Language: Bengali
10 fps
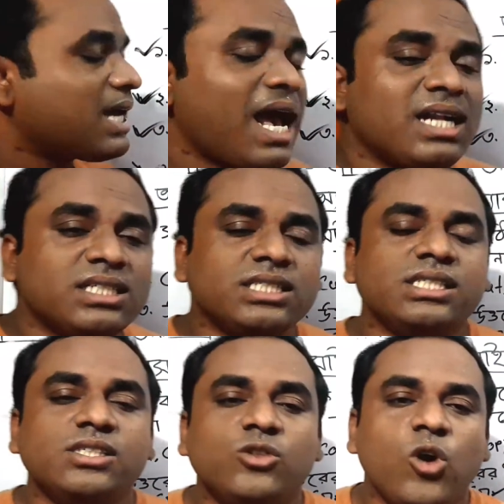কাট
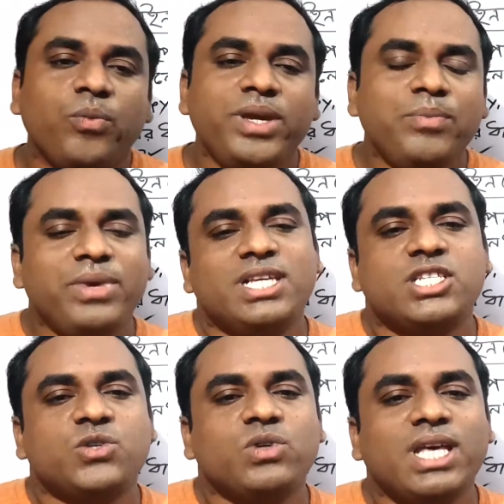কপি
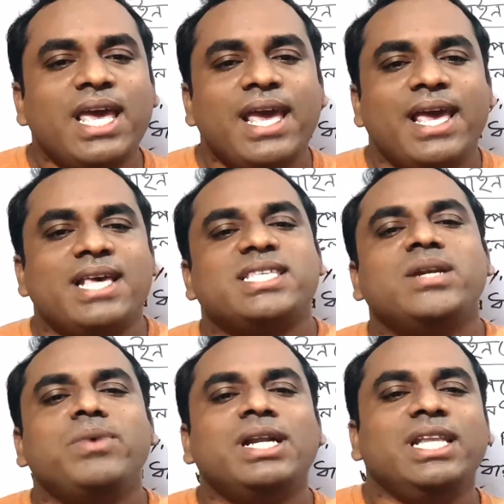পেস্ট করে
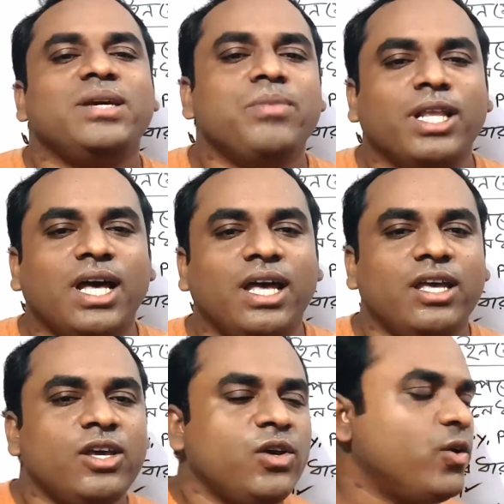অ্যাসাইনমেন্ট লিখবা না
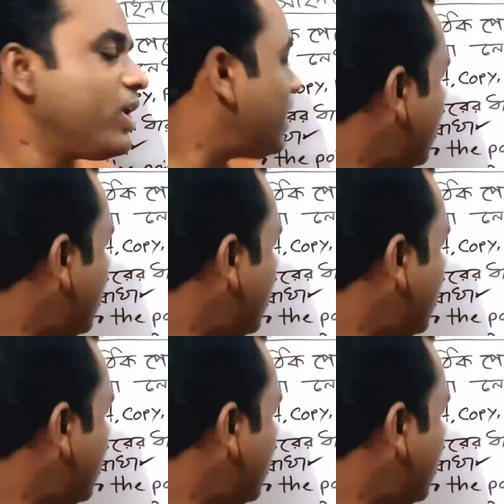ওকে